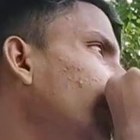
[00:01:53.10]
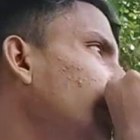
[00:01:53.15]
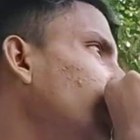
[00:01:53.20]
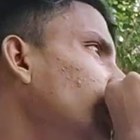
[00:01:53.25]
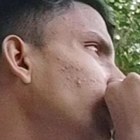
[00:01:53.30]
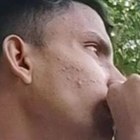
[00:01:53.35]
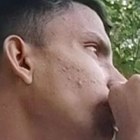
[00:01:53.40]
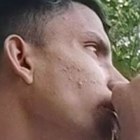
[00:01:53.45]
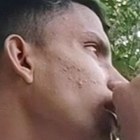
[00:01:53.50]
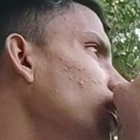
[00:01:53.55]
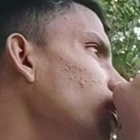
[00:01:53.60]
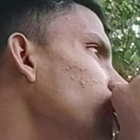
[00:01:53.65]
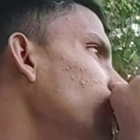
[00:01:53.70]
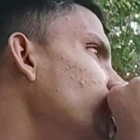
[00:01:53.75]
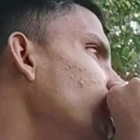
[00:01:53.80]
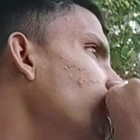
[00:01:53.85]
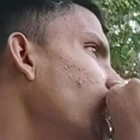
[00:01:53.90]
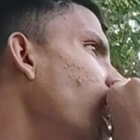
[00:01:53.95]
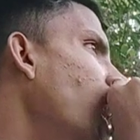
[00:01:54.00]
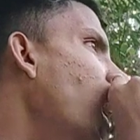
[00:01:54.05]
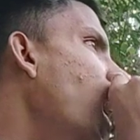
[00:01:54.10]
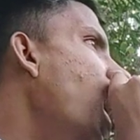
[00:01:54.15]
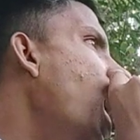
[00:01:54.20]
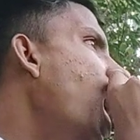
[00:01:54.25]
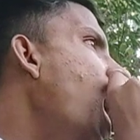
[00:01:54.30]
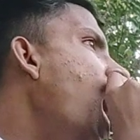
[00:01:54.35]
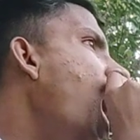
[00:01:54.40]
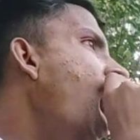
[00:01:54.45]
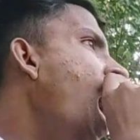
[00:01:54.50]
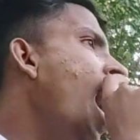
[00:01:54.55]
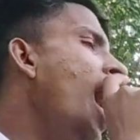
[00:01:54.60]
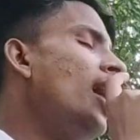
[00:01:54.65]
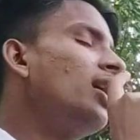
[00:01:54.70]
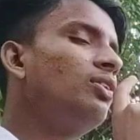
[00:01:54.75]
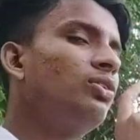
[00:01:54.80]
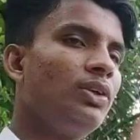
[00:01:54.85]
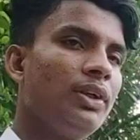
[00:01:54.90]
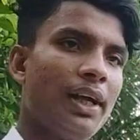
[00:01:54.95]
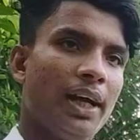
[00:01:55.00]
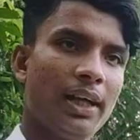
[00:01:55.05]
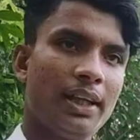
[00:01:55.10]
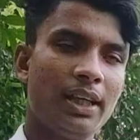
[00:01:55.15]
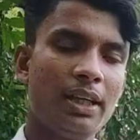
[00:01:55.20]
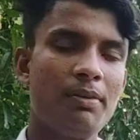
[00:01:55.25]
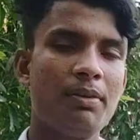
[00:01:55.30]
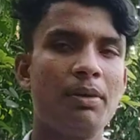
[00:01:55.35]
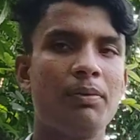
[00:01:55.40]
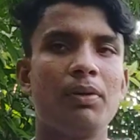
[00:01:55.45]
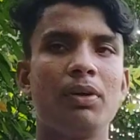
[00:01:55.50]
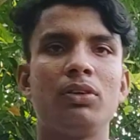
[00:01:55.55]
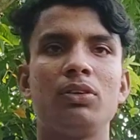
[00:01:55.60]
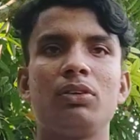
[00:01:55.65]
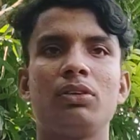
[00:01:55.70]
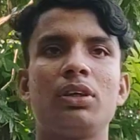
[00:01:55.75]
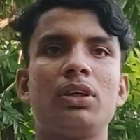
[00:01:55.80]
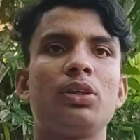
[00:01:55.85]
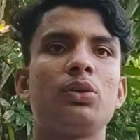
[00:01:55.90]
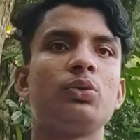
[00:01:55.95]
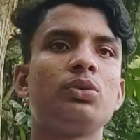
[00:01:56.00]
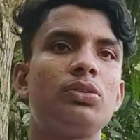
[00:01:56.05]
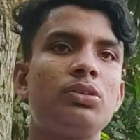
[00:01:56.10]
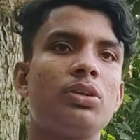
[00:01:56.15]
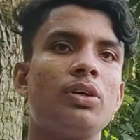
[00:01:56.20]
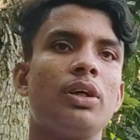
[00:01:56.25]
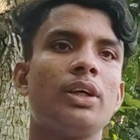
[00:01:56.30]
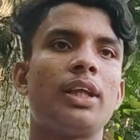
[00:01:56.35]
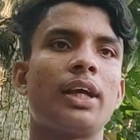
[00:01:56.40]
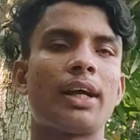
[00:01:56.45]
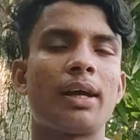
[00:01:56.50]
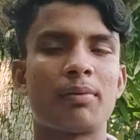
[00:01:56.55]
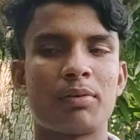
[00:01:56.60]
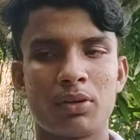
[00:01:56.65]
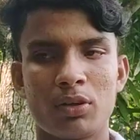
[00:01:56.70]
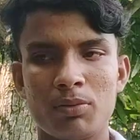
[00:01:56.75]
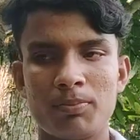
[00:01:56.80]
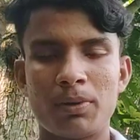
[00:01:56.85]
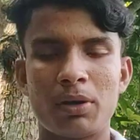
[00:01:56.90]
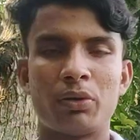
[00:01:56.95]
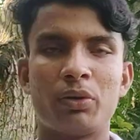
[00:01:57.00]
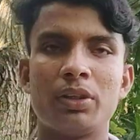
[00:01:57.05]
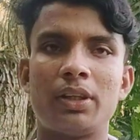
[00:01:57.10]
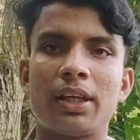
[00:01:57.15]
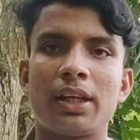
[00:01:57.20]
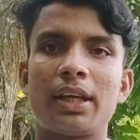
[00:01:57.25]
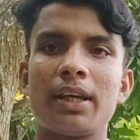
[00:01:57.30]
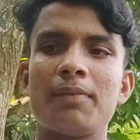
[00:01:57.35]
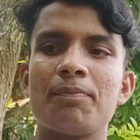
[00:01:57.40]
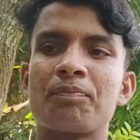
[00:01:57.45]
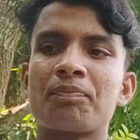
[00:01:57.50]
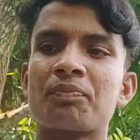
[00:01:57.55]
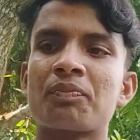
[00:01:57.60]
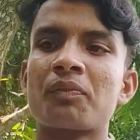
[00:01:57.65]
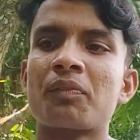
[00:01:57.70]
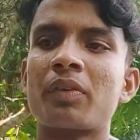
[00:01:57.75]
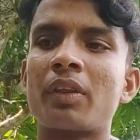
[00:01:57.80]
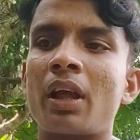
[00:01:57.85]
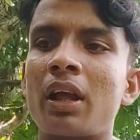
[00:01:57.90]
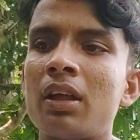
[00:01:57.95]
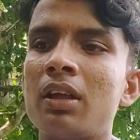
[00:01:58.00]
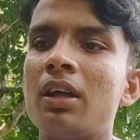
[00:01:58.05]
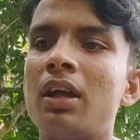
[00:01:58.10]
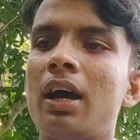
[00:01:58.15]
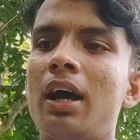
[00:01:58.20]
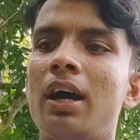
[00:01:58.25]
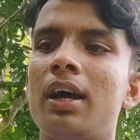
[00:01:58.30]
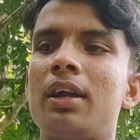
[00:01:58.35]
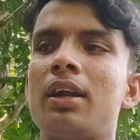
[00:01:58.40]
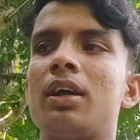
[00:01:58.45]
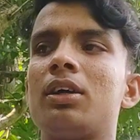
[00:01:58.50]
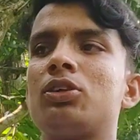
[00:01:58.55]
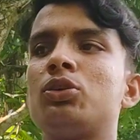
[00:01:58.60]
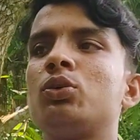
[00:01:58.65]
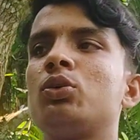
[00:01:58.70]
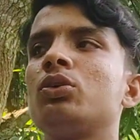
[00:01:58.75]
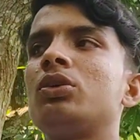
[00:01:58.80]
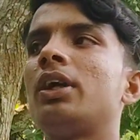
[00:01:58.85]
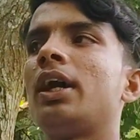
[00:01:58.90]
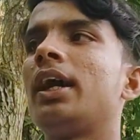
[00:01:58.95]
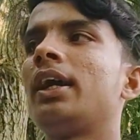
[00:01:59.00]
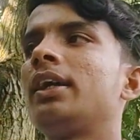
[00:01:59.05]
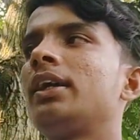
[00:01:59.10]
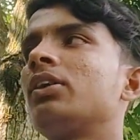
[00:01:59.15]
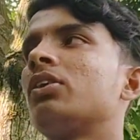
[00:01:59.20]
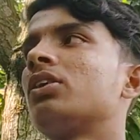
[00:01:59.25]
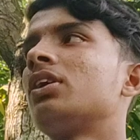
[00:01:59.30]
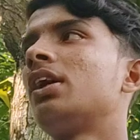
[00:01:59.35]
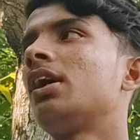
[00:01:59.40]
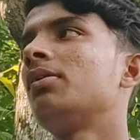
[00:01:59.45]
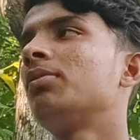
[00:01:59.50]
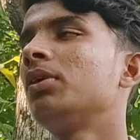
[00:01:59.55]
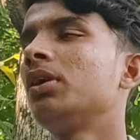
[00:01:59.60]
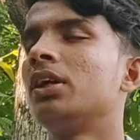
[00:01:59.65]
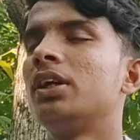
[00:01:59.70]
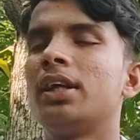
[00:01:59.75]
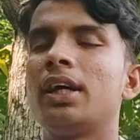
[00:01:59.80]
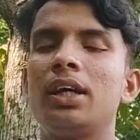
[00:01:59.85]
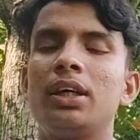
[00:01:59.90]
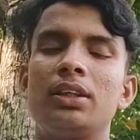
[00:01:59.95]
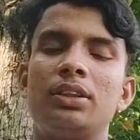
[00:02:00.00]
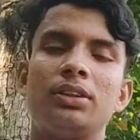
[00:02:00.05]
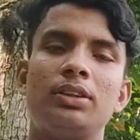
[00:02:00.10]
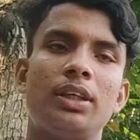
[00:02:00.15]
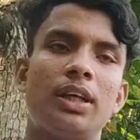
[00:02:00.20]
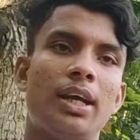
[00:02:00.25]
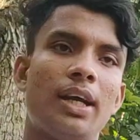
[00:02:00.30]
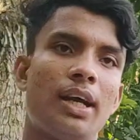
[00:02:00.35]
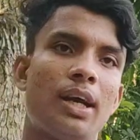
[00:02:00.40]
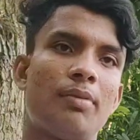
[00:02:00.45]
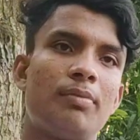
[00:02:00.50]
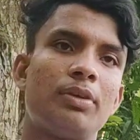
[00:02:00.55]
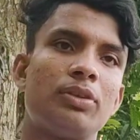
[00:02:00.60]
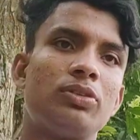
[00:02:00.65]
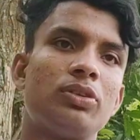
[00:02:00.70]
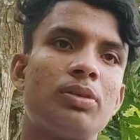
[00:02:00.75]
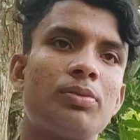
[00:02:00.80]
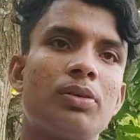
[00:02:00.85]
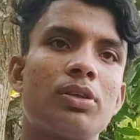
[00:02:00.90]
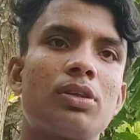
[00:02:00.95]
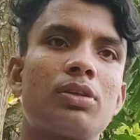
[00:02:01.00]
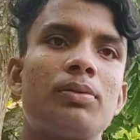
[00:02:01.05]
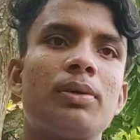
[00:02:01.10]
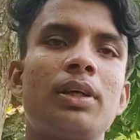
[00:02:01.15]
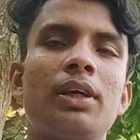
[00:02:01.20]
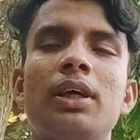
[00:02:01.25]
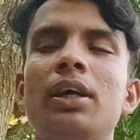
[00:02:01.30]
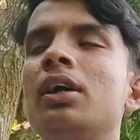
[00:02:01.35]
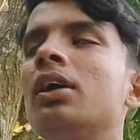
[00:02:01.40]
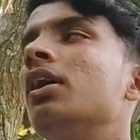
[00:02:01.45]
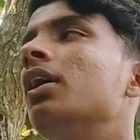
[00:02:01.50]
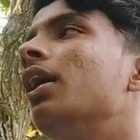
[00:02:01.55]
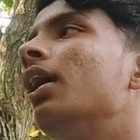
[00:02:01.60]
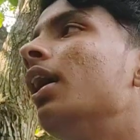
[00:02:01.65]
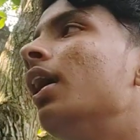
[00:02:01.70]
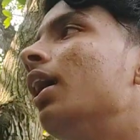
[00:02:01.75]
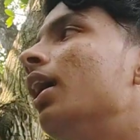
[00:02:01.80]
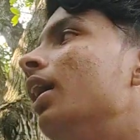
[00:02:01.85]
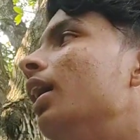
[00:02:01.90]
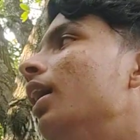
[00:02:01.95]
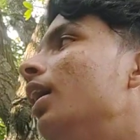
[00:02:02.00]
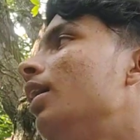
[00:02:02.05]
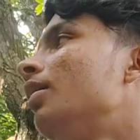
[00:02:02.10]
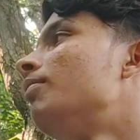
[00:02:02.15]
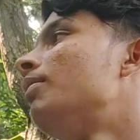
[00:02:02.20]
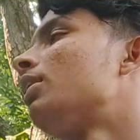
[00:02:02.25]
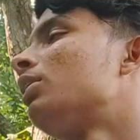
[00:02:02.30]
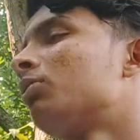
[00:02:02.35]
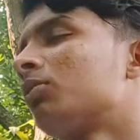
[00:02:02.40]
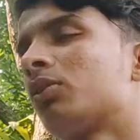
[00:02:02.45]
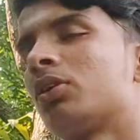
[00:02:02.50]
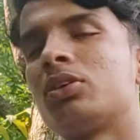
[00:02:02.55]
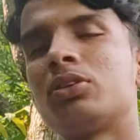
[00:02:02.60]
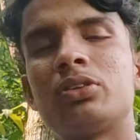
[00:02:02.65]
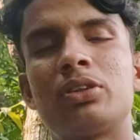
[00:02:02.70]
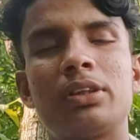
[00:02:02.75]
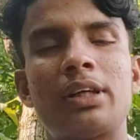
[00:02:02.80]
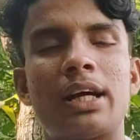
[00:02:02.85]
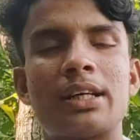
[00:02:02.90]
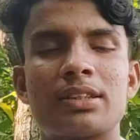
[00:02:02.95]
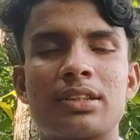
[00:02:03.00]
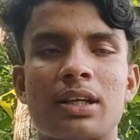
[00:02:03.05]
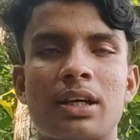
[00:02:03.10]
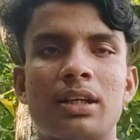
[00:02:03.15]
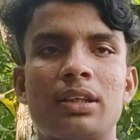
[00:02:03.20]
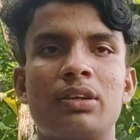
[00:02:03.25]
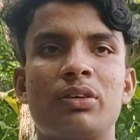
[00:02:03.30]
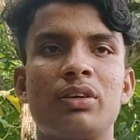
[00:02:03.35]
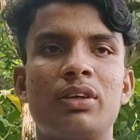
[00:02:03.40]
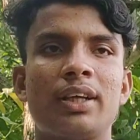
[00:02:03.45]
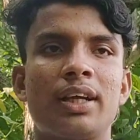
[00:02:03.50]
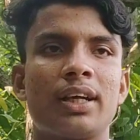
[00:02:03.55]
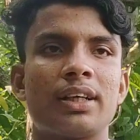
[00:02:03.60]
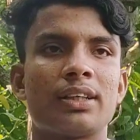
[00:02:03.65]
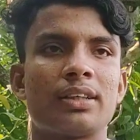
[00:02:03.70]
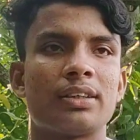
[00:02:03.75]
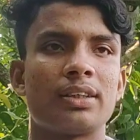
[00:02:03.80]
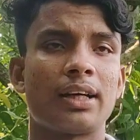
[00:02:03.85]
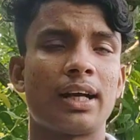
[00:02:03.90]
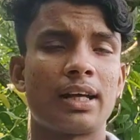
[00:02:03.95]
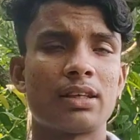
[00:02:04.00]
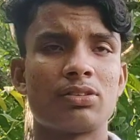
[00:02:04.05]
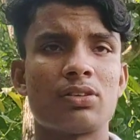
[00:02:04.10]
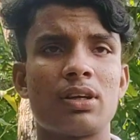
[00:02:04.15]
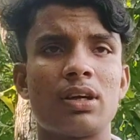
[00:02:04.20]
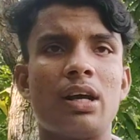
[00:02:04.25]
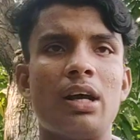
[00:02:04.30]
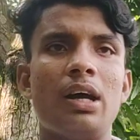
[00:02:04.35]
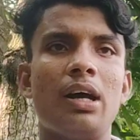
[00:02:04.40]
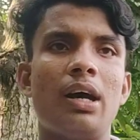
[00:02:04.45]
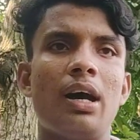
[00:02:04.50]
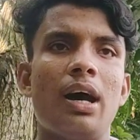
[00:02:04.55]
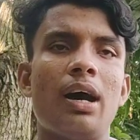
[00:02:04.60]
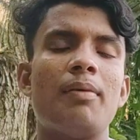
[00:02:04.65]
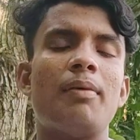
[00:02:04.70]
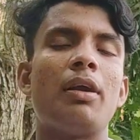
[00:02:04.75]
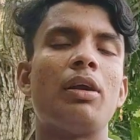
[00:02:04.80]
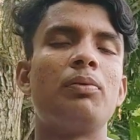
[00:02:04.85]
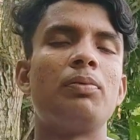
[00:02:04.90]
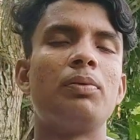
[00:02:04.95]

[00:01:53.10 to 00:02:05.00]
কিন্তু দুই থেকে তিন ফিট পর্যন্ত কিন্তু উচ্চ হয়ে থাকে এবং লম্বা হয়ে থাকে আর শুরুতে আরেকটি কথা না বললেই না যে আমরা যদি বর্তমানে ভালো করে যদি গাছ লাগাই তাহলে দেখা যাচ্ছে গাছের ভালো